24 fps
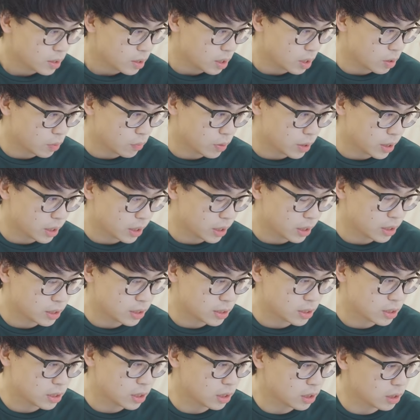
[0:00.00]
因为
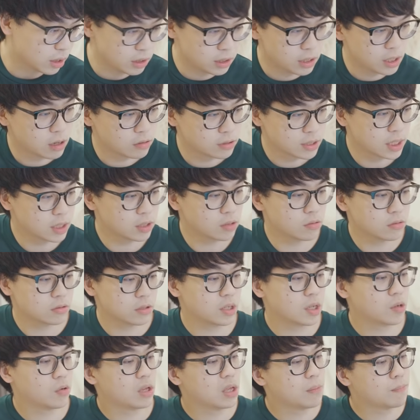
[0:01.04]
这次的隔离挑战，公司
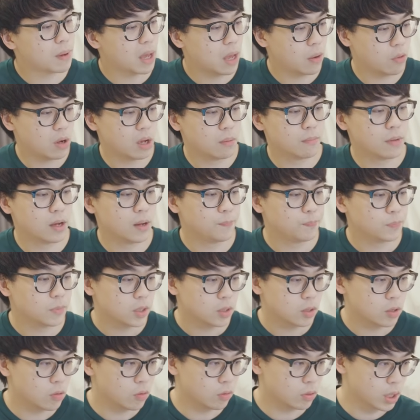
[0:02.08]
给我一百万嘛，
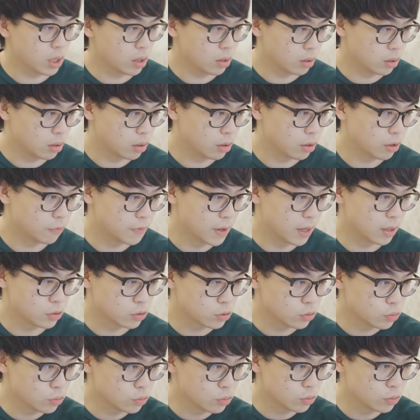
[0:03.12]
扣掉了房
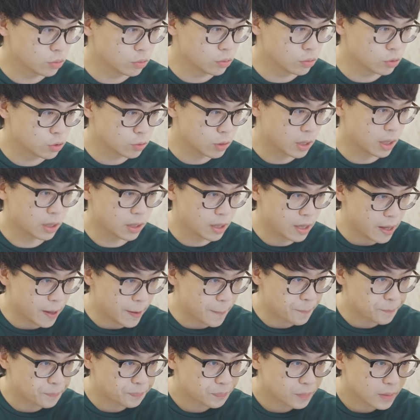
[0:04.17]
租、水
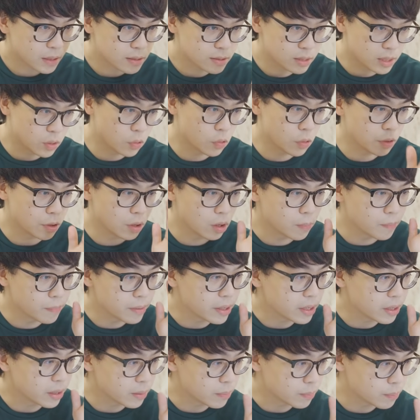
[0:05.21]
电、生活用
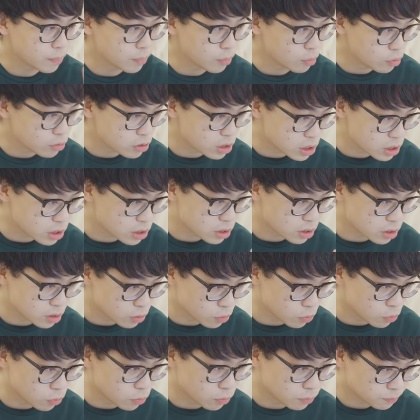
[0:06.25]
品、补给食
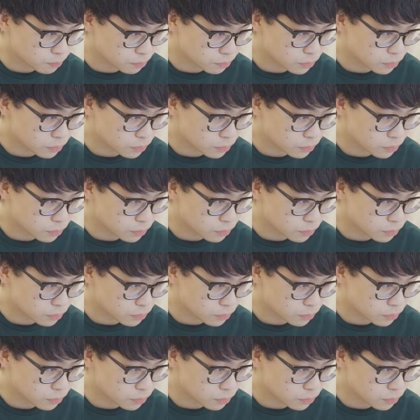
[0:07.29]
物，